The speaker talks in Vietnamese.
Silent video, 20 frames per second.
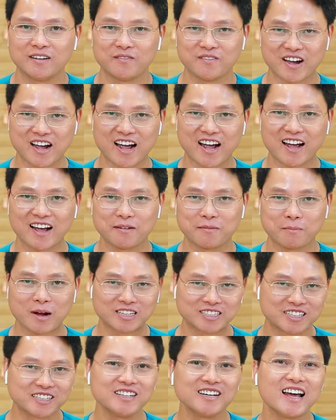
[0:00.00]
và
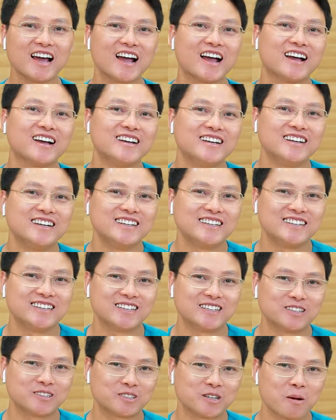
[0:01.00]
bằng chứng là uh,
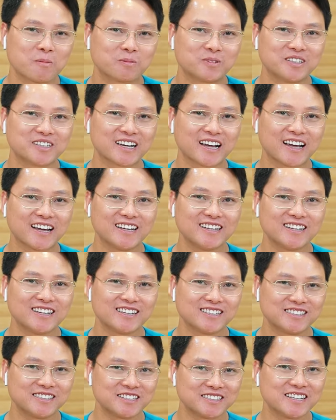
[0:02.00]
trong những cái
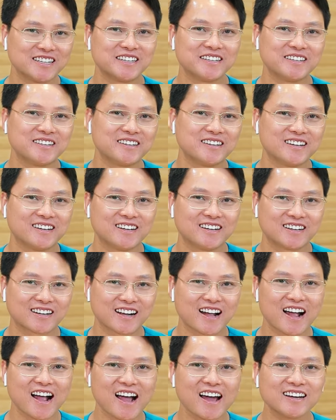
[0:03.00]
uh, chương trình uh,
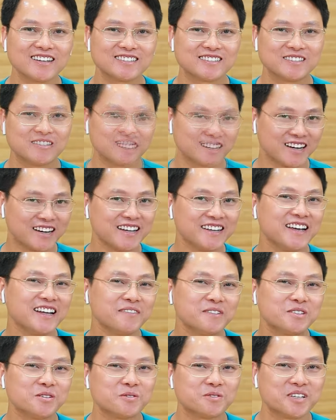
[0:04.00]
ca hát gần đây
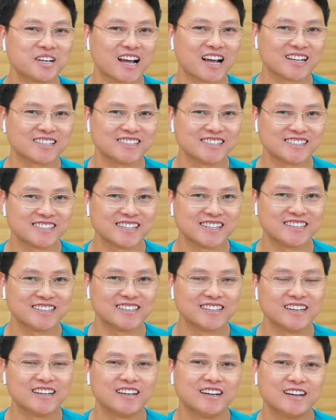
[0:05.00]
nhất ví dụ như là chương trình
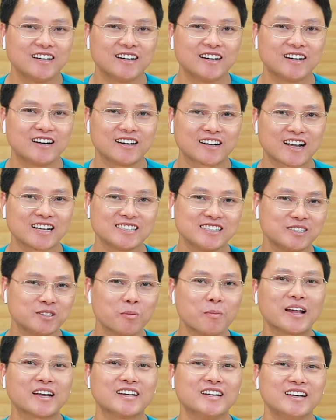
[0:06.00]
uh, ca sĩ
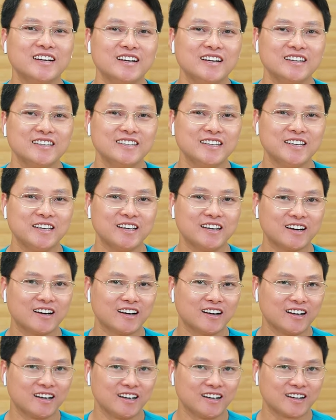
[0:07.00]
giấu mặt thì
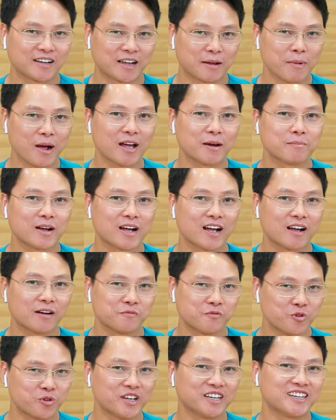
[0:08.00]
uh, cái bạn mà
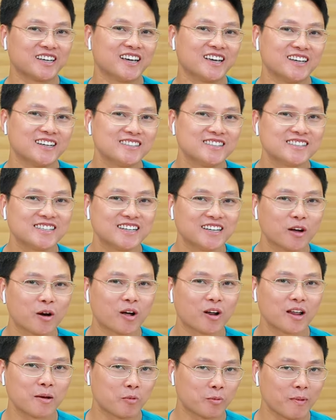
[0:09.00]
vô địch cái chương trình
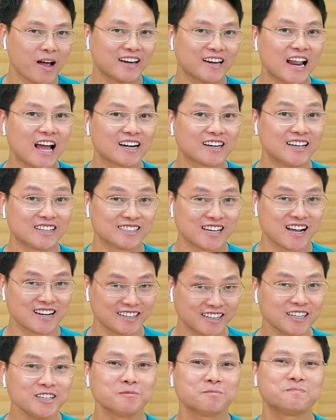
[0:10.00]
đó là một bạn đang niềng
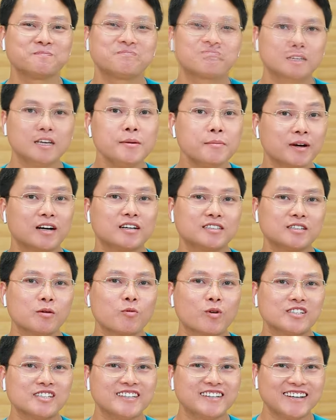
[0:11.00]
răng nhé khi mà
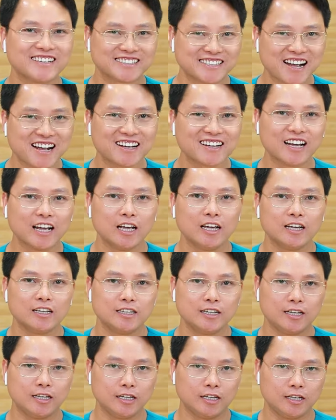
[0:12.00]
trong quá trình niềng răng
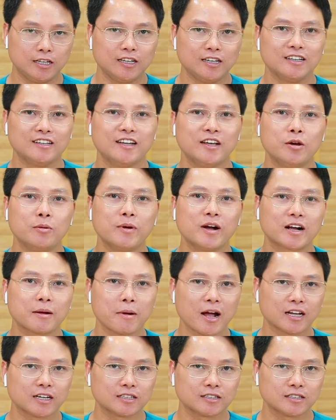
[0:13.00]
thì nếu mà các
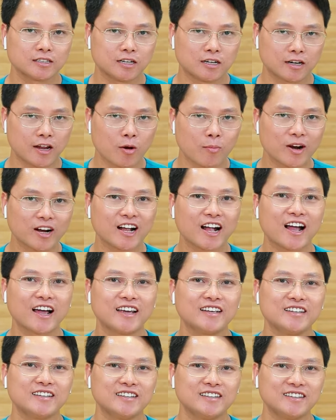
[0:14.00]
bạn à, đeo mắc
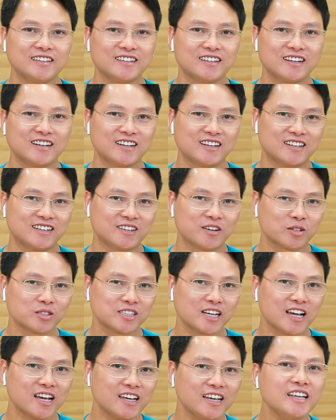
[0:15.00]
cài à, nó
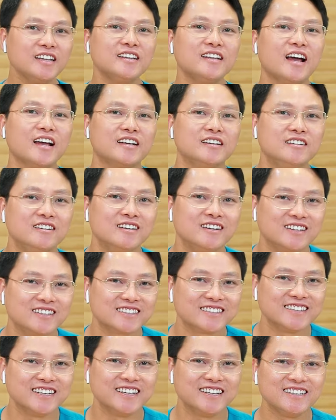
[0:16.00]
sẽ ít ảnh hưởng
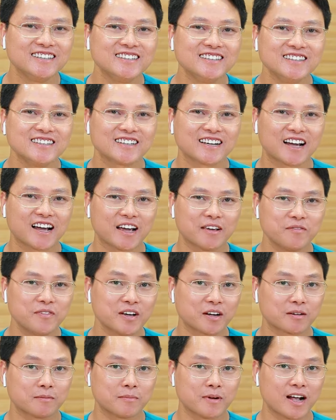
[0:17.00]
đến cái
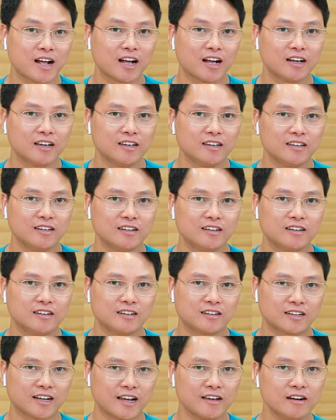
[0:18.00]
việc mà
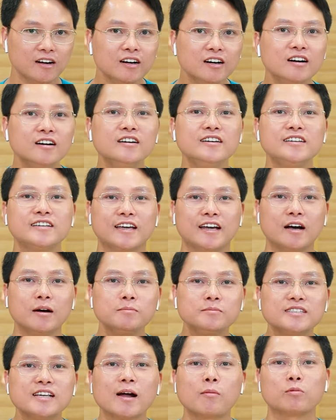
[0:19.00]
À, cái hơi cái
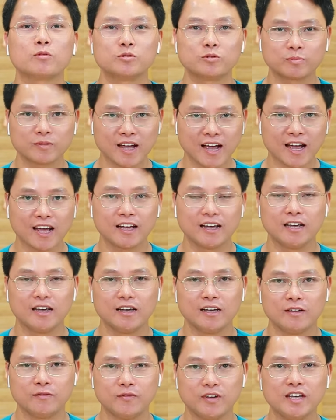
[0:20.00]
âm giọng của chúng ta
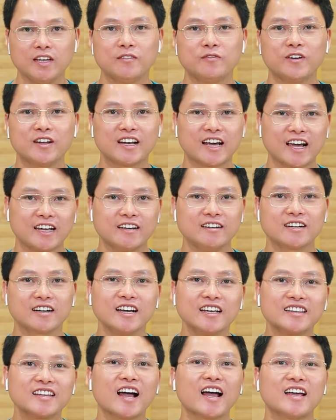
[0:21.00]
vì phần này được
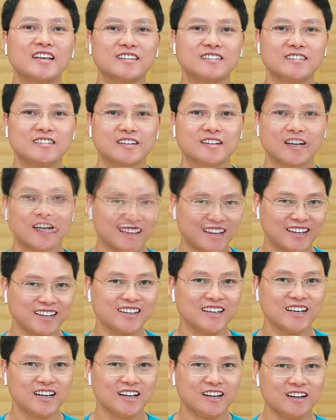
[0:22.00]
hình thành từ
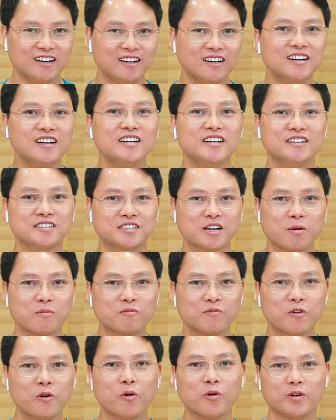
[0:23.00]
cái hơi ở
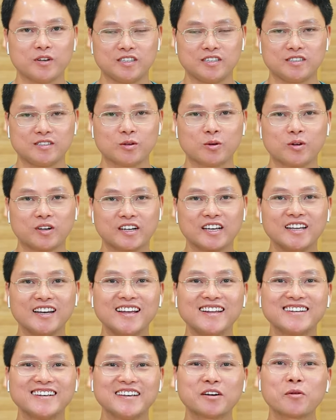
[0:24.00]
trong phổi rồi khi
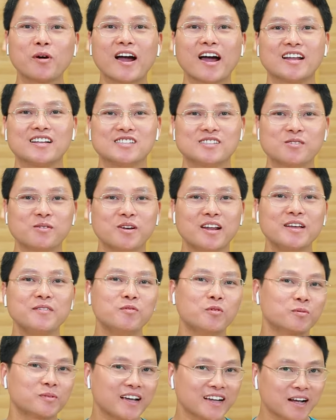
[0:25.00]
lên khí quản rồi lên
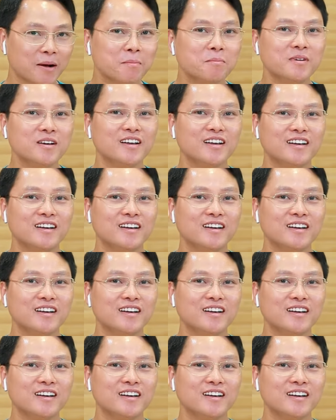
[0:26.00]
vùng thanh âm